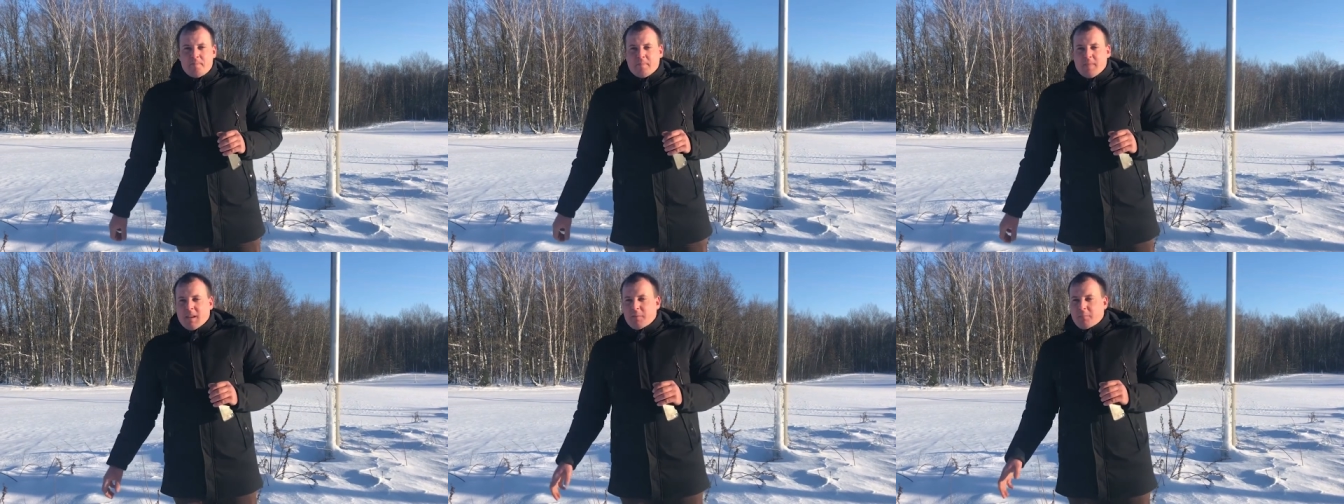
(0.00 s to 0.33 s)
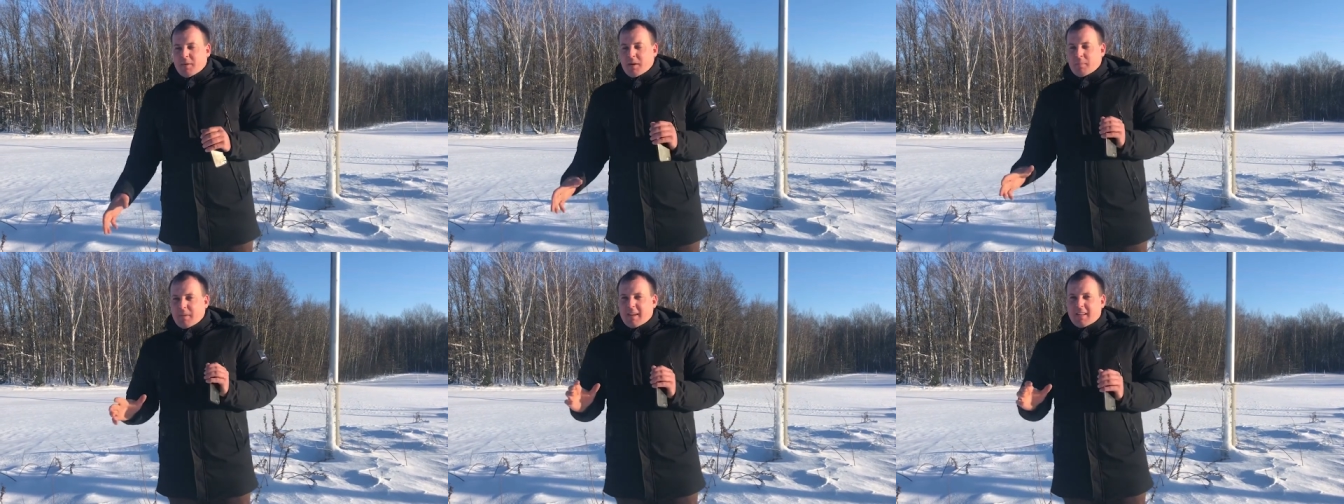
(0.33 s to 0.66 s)

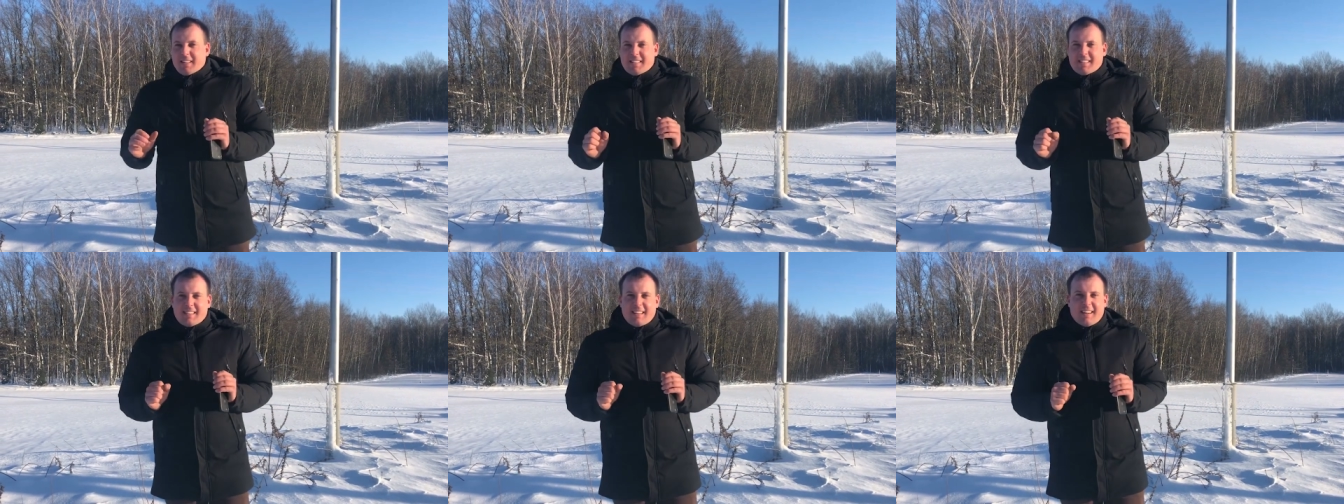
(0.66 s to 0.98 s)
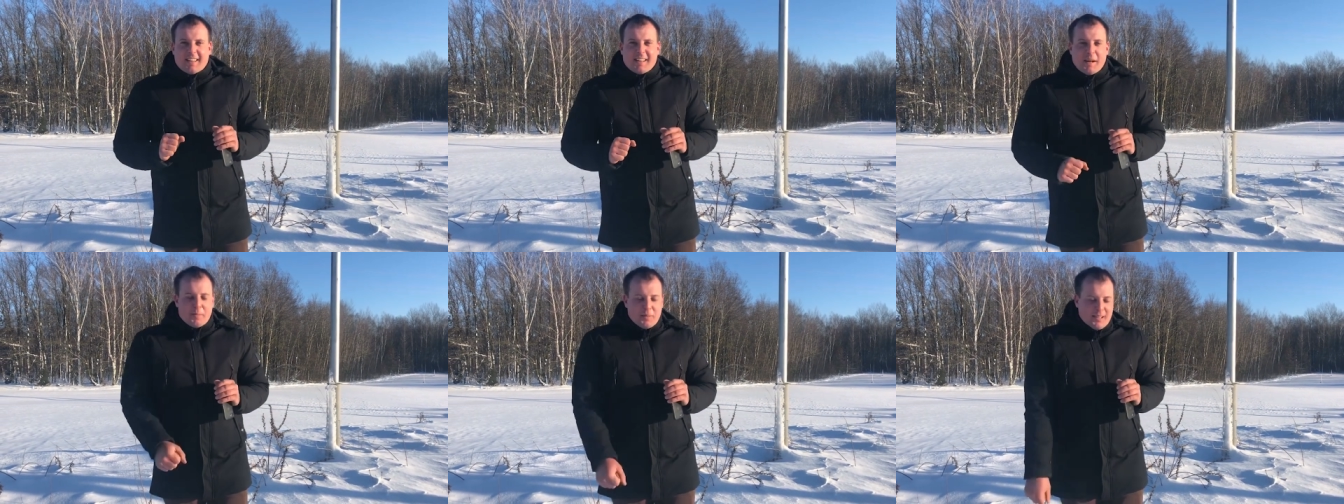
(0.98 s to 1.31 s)
Мы пригласили к
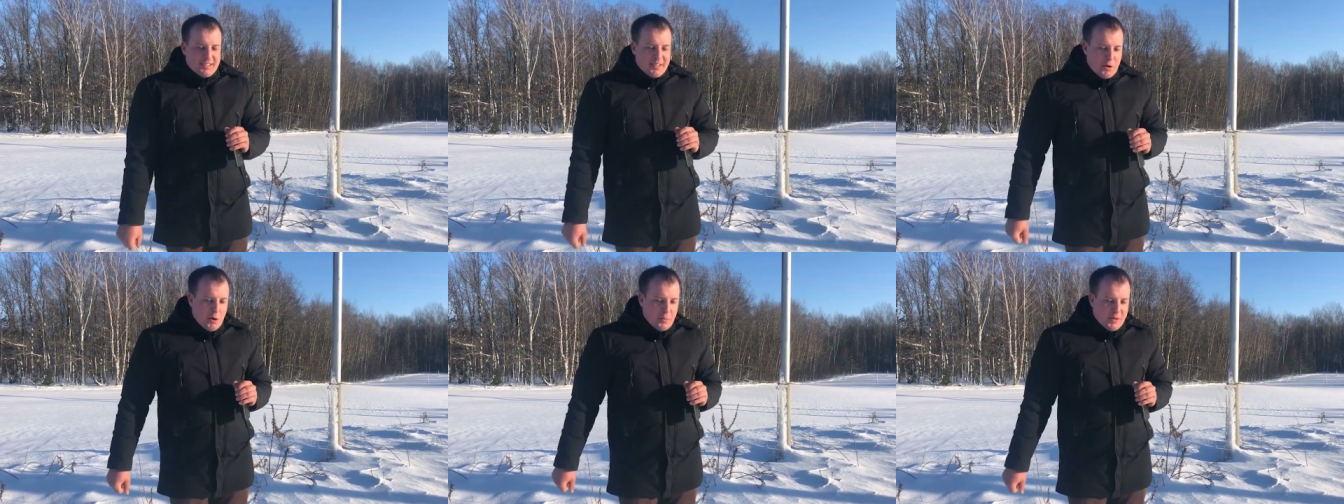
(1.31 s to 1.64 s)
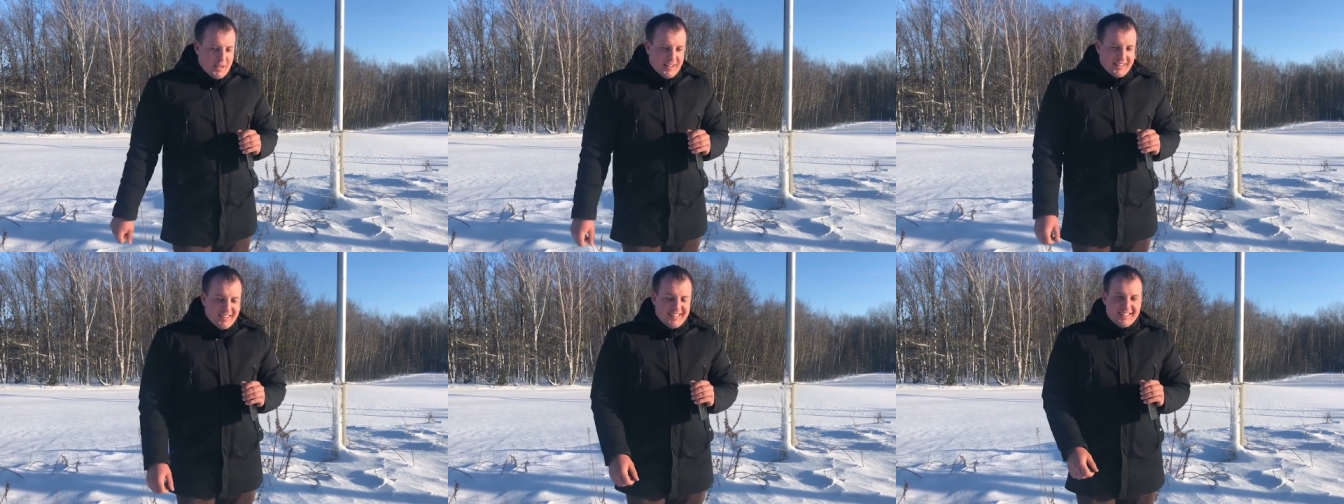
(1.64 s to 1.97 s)
нам на
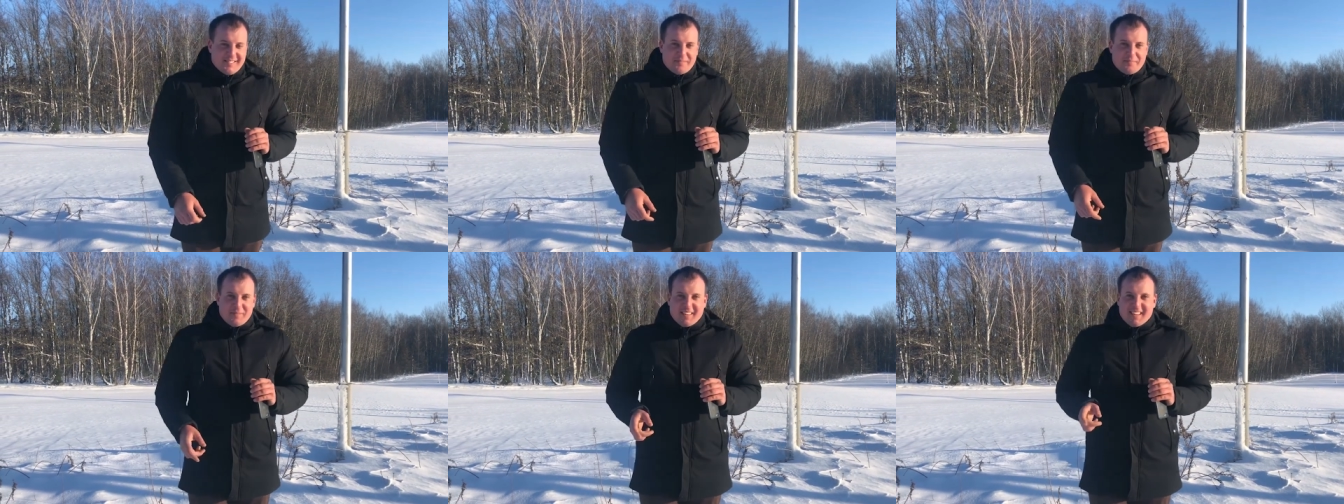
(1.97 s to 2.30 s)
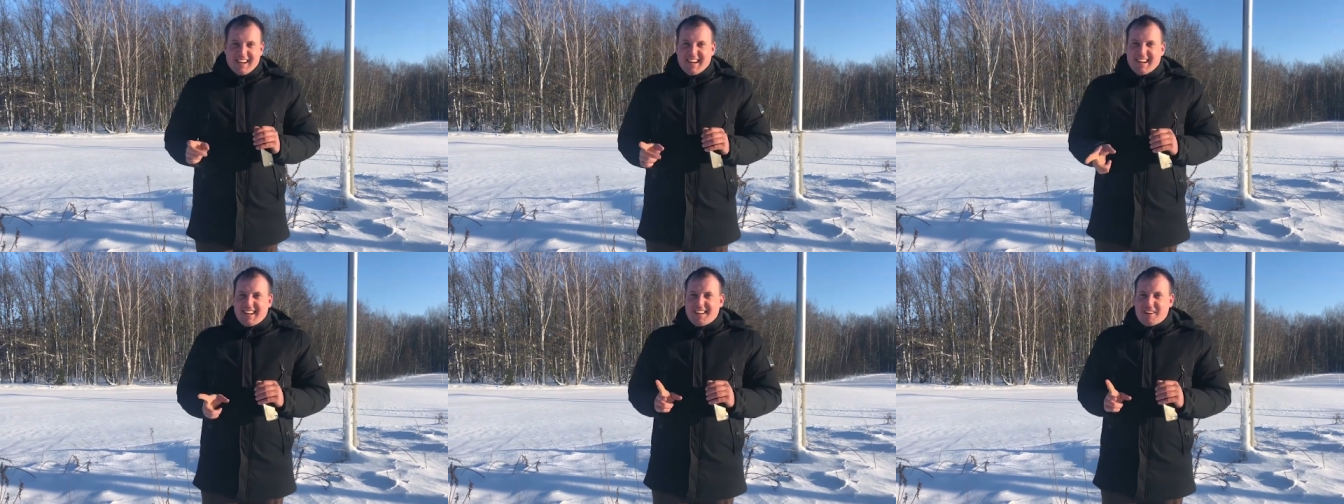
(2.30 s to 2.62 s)
съемки
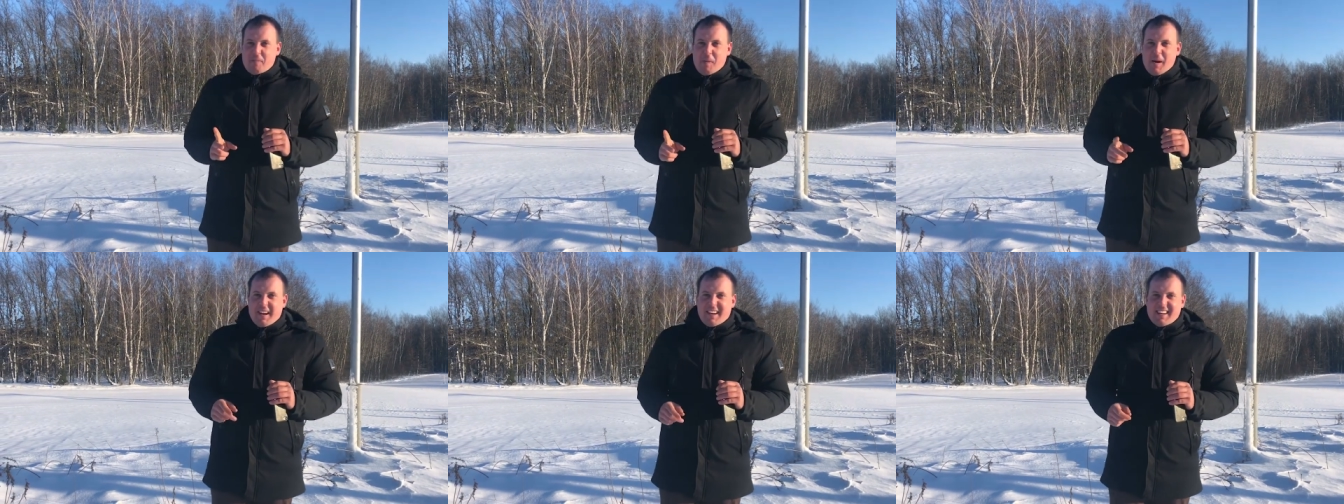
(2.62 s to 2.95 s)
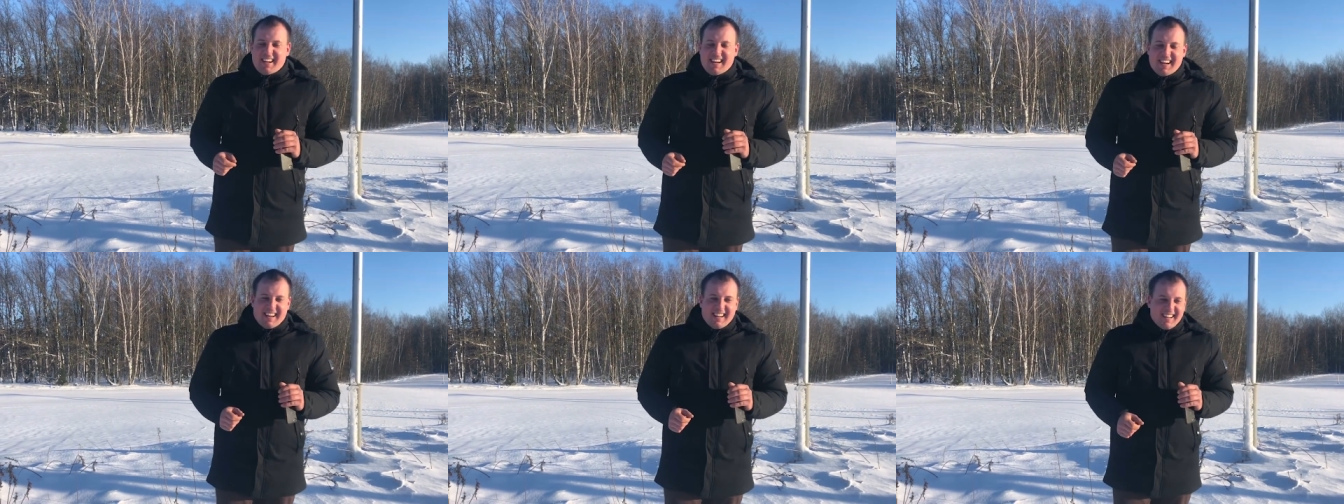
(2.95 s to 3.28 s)
троих
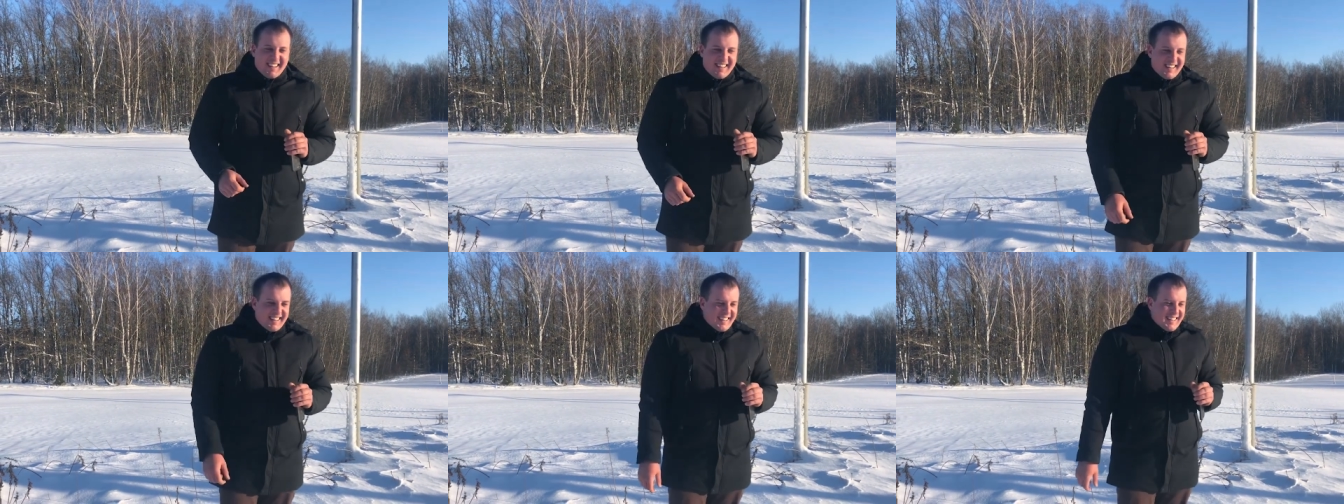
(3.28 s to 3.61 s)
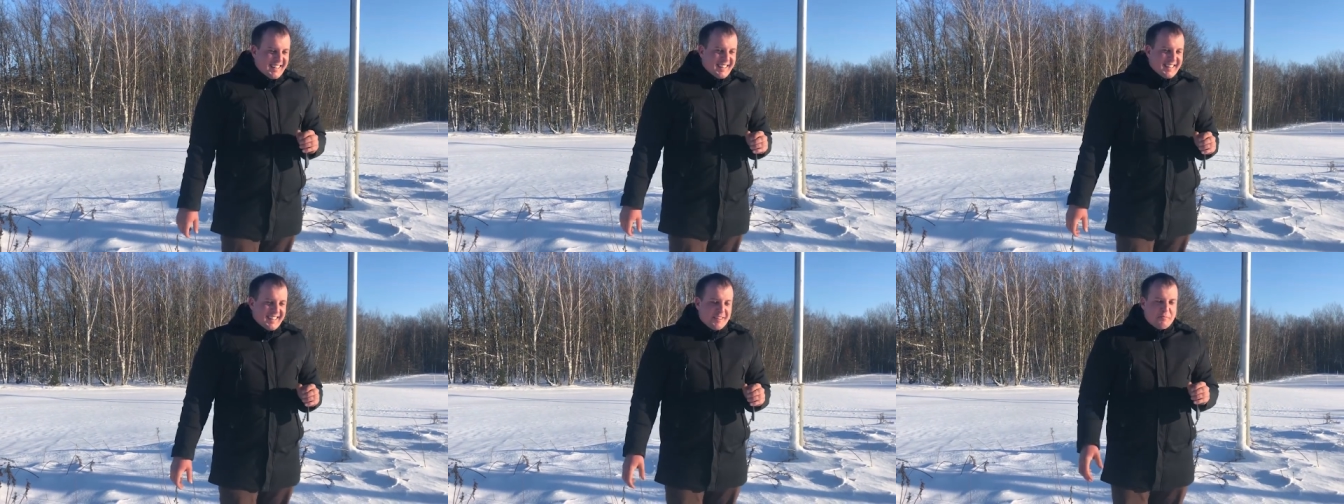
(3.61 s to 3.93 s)
парней,
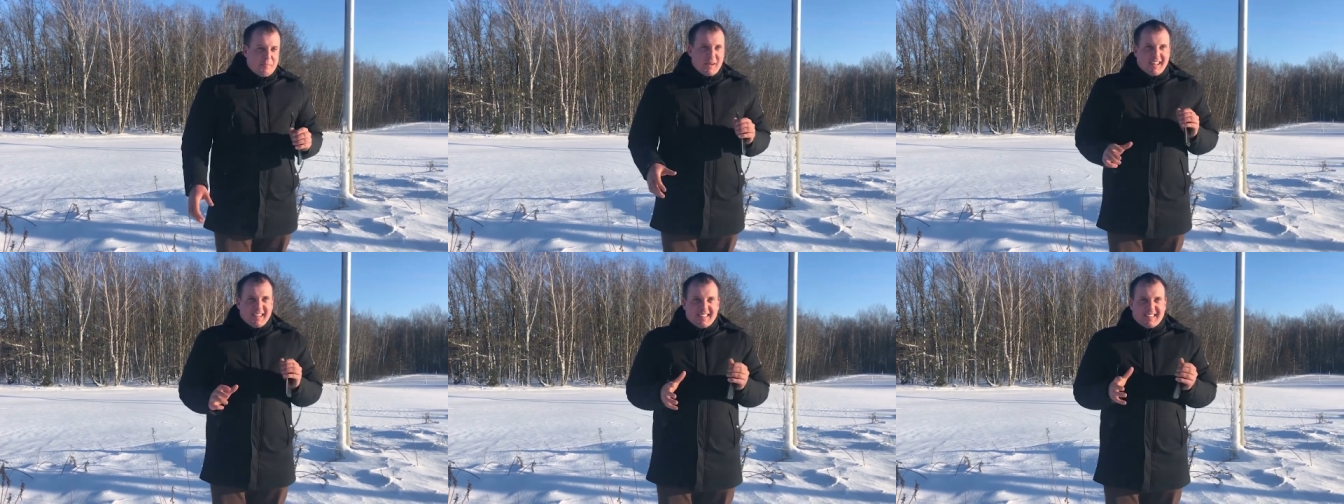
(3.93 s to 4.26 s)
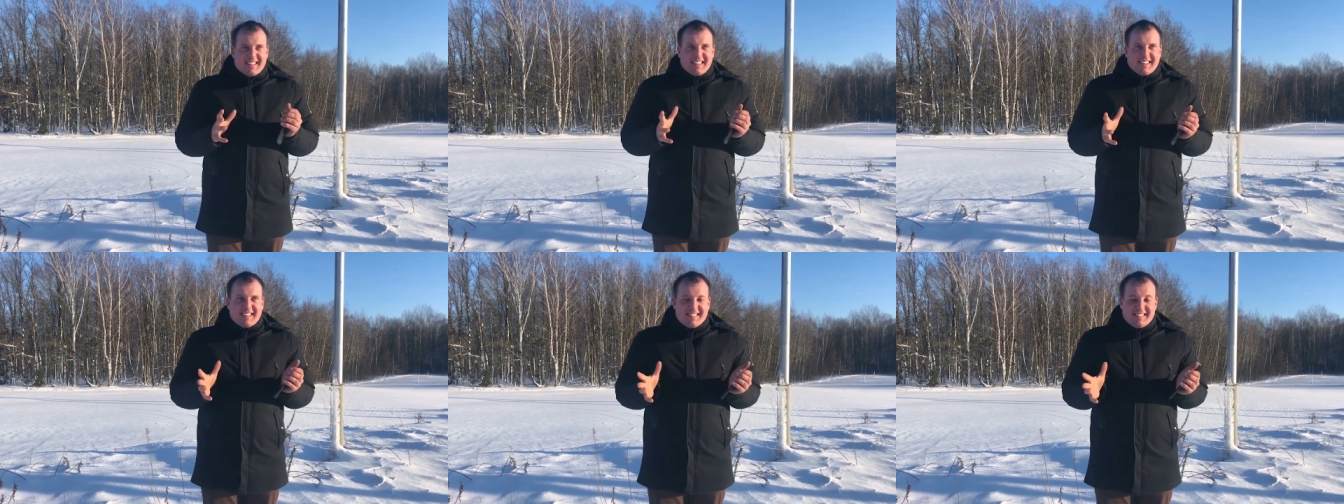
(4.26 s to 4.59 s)
э,
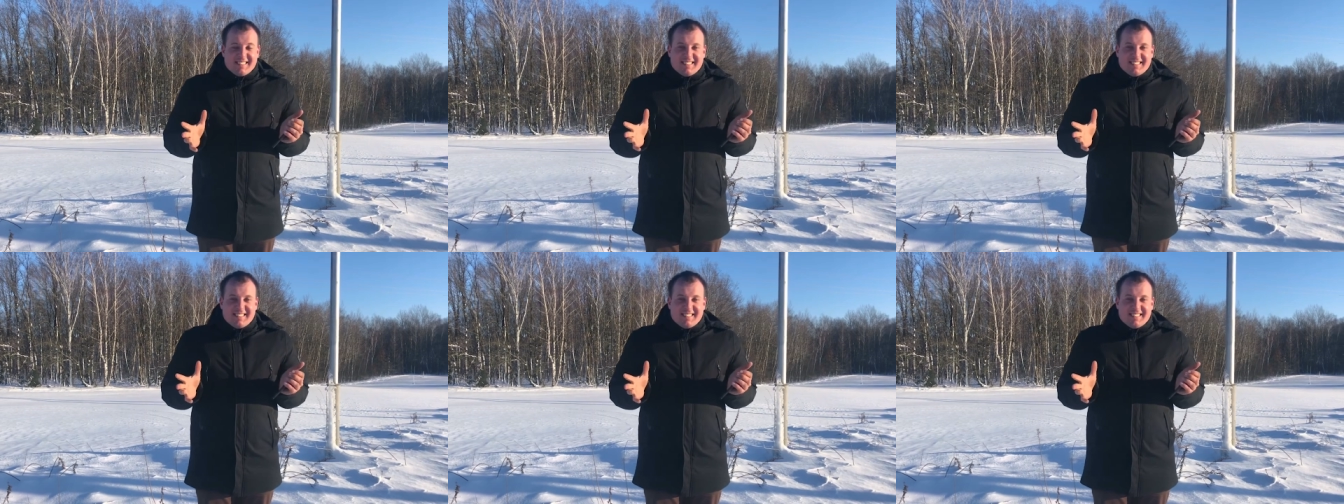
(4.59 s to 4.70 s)
брестских